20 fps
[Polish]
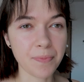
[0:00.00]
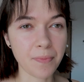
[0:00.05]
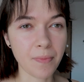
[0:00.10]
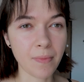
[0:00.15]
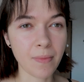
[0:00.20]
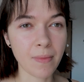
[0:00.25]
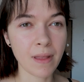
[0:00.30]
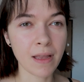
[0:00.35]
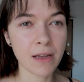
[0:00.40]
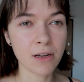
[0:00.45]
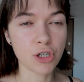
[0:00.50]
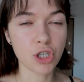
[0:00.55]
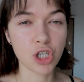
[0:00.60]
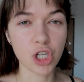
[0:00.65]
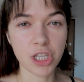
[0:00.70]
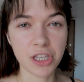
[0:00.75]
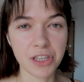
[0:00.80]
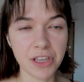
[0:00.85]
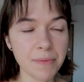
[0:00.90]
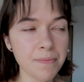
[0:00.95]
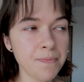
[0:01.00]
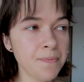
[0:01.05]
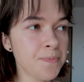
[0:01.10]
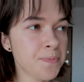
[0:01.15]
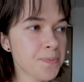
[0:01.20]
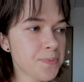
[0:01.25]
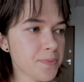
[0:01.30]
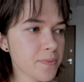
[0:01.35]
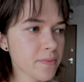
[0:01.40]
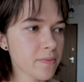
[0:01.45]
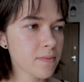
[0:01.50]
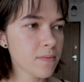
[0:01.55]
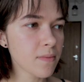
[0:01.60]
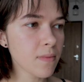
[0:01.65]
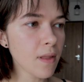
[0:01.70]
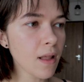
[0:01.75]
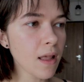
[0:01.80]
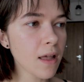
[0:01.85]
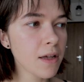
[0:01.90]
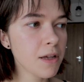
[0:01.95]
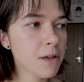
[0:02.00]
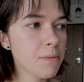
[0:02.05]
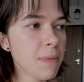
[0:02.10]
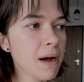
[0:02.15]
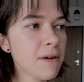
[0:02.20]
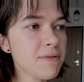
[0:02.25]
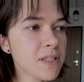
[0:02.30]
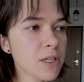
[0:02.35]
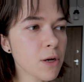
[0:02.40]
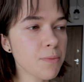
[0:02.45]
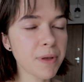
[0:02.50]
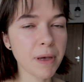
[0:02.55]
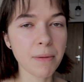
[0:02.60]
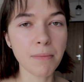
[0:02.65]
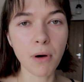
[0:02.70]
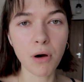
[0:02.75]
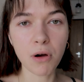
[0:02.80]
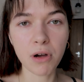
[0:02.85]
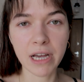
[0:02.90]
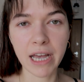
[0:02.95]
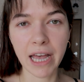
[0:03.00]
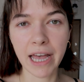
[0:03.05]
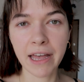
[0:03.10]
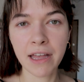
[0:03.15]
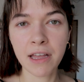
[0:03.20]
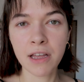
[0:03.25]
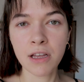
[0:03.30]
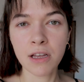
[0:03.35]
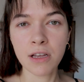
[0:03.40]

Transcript: mm, żytnim i ma w sobie mąkę